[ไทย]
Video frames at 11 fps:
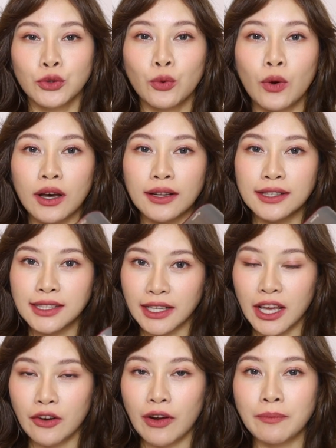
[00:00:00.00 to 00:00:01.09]
ตัว Dyson
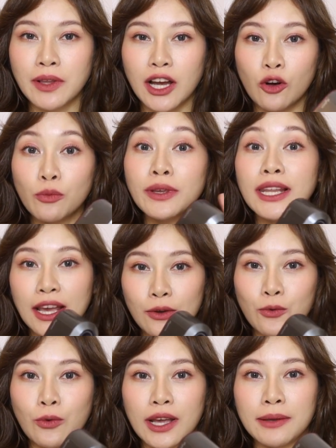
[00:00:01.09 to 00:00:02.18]
Airwrap เนี่ยเขามีหลาย
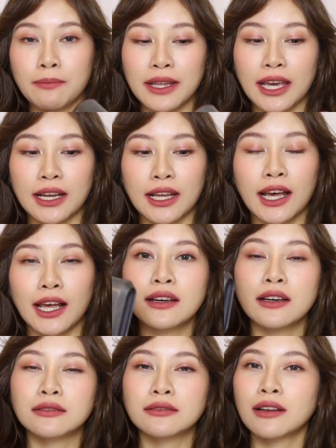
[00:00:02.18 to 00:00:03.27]
หัวให้เปลี่ยนนะคะ
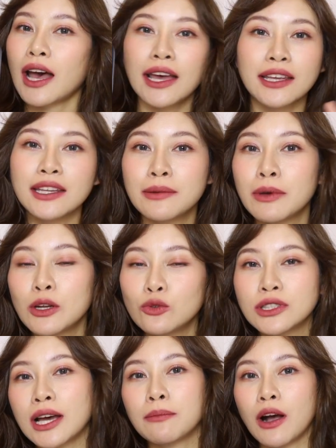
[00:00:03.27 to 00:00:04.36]
เกิดใครที่ไม่รู้
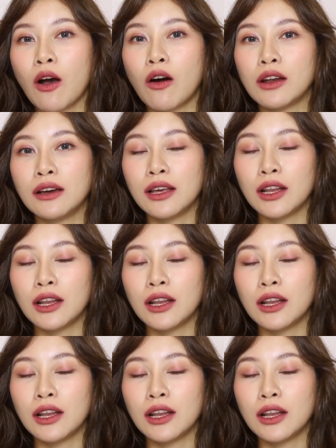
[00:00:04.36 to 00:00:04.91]
จักมาก่อนเล